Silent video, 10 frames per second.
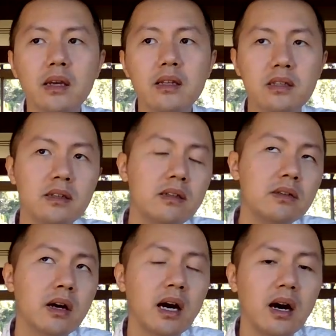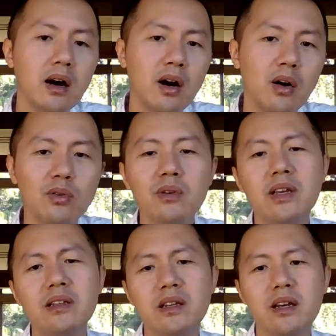其实是好好多
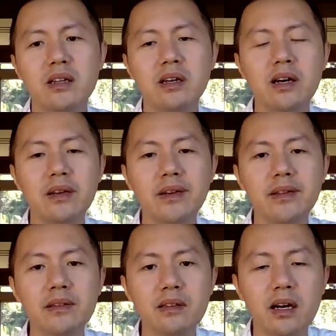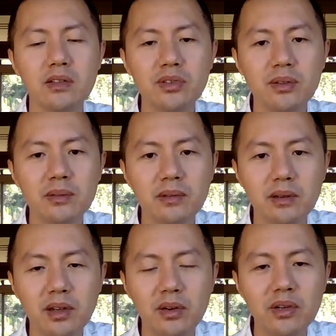年前了，他跟腾
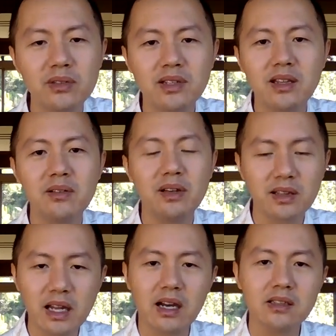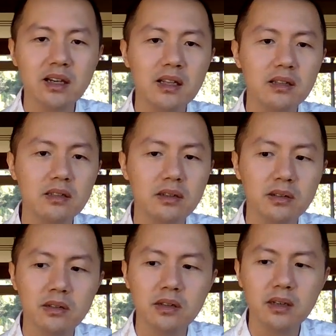讯 QQ 三六零打架的时
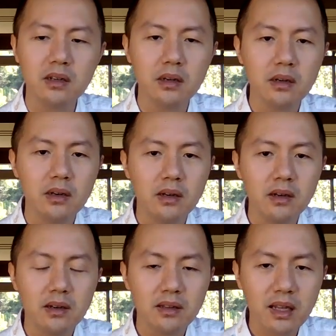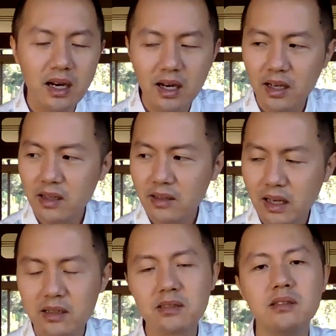候，他
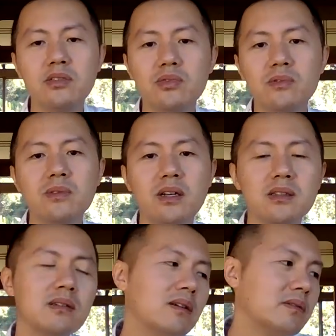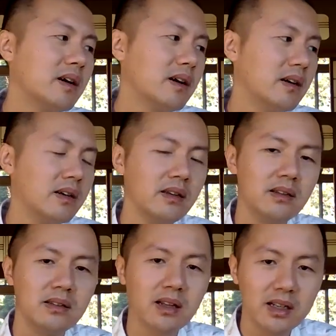当时输了之后呢，
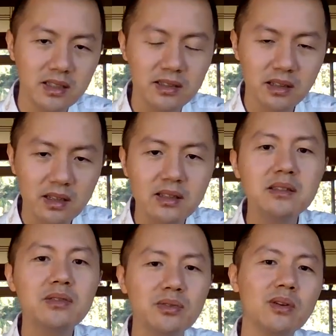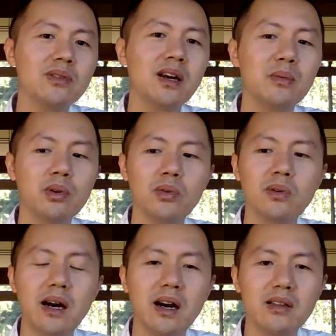他其实一就走下坡
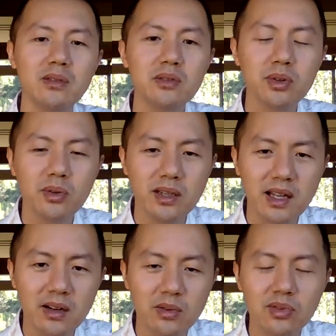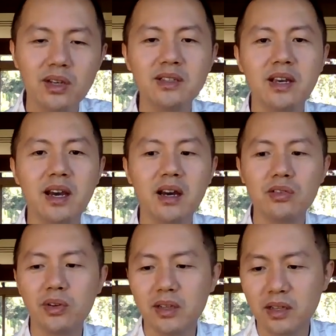路了，就就回大陆圈钱，
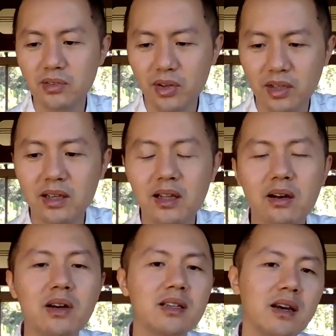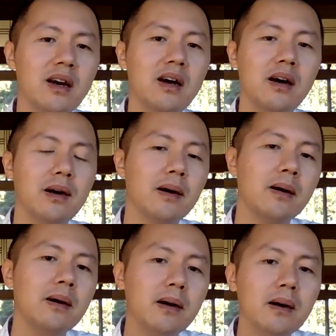圈那圈那一大块钱
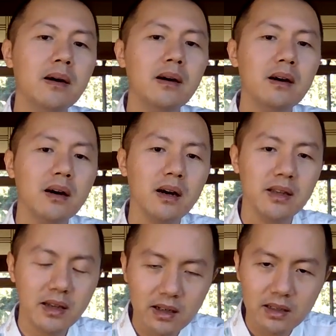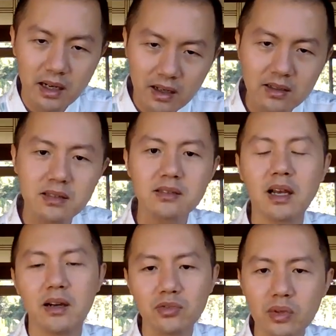啊啊！一样，他是
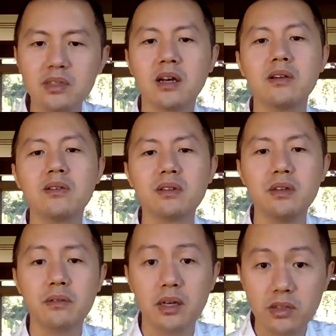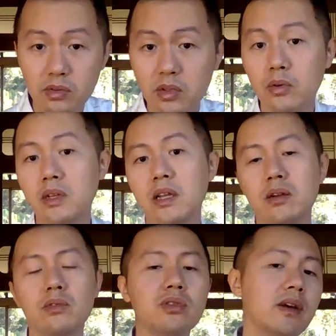成最成功的地方，就是回大
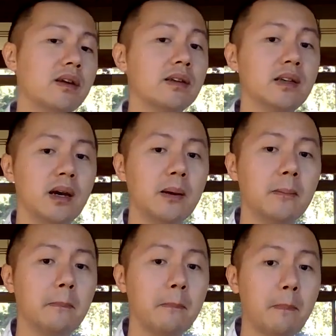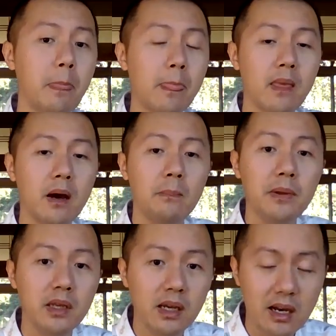陆圈那个钱。啊，
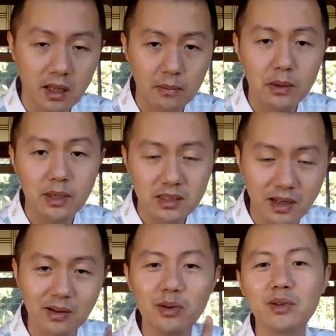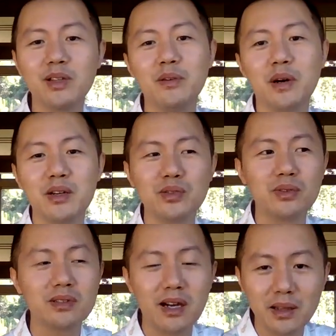比阿巴巴成功地方，
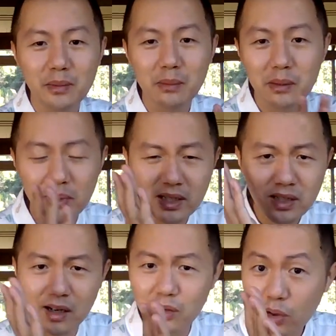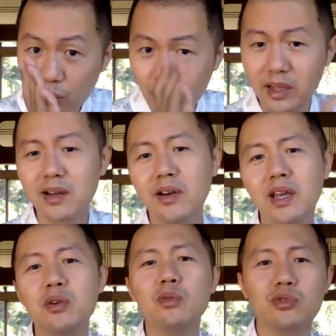就是阿里巴巴没成功回到
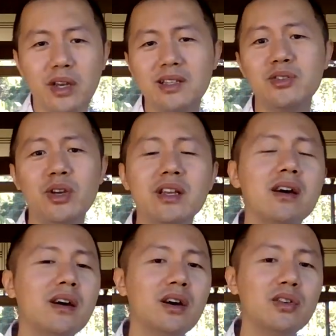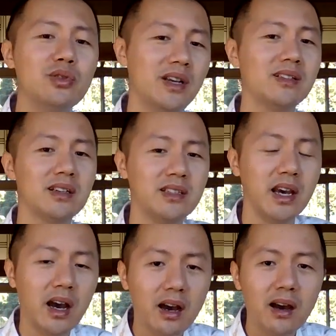A 股圈圈圈这个
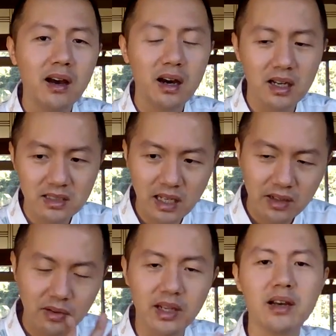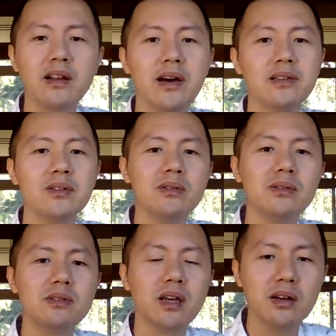钱啊，三六零呢
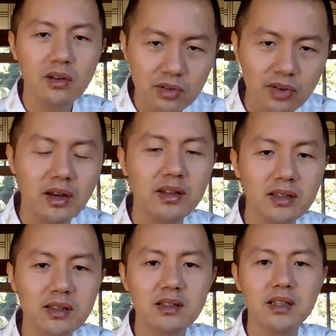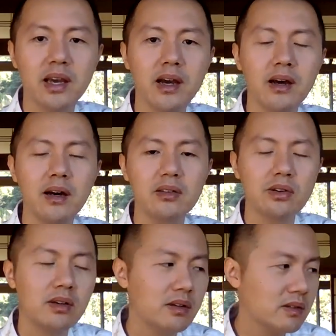就成功圈了这个钱啊，
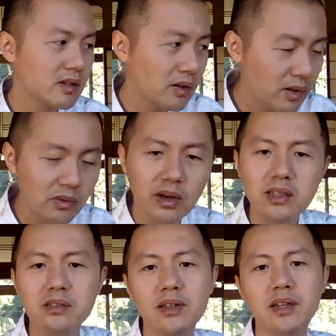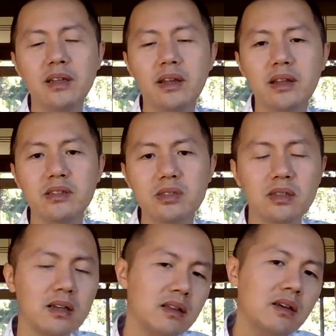所以稍微维持了一点点市
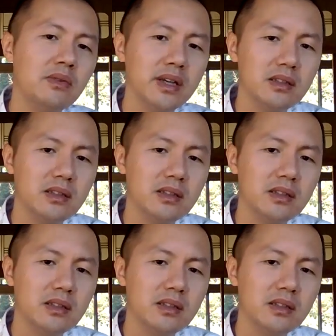场地位。